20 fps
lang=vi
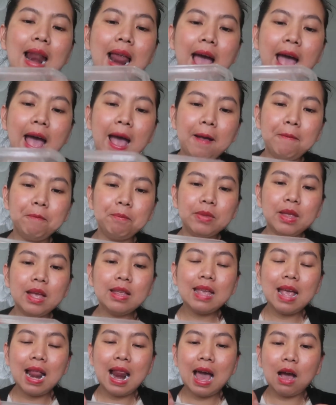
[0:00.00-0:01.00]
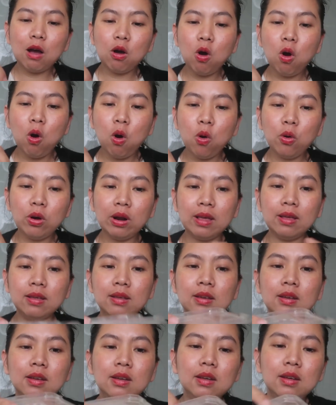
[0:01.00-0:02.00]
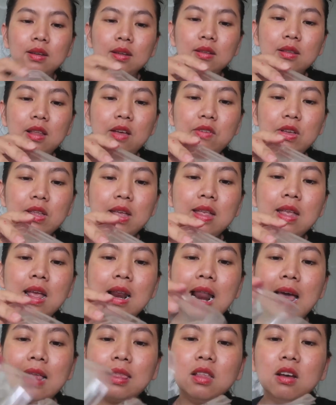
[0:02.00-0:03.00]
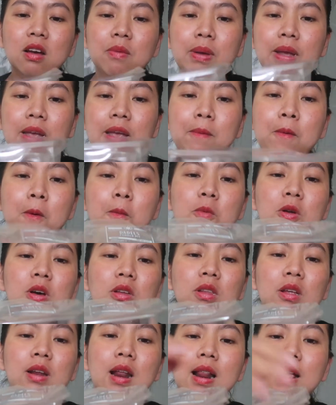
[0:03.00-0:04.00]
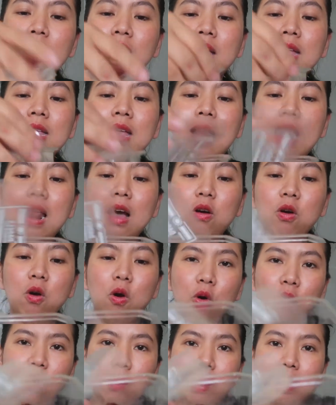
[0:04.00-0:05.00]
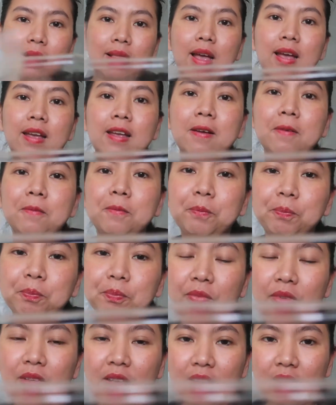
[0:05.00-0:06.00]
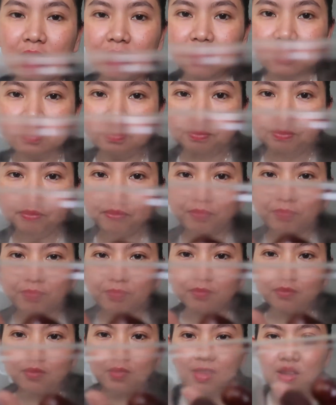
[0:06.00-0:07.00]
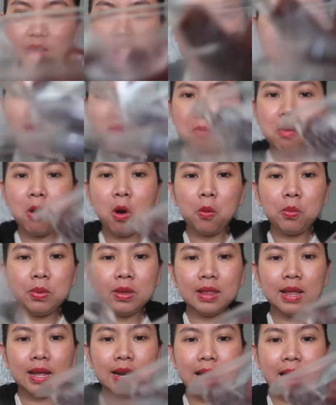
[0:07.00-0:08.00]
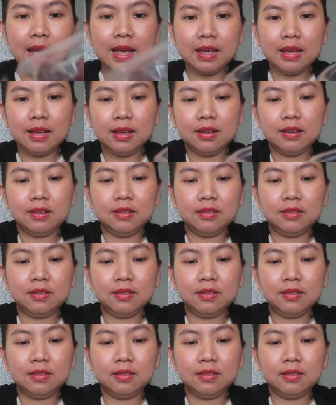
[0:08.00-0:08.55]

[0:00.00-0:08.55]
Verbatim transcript: là, trái chà là khô này. Tại vì trái chà là tươi mình kiếm không được, cho đây là trái chà là khô các bạn thấy không? Đóng hộp như thế này.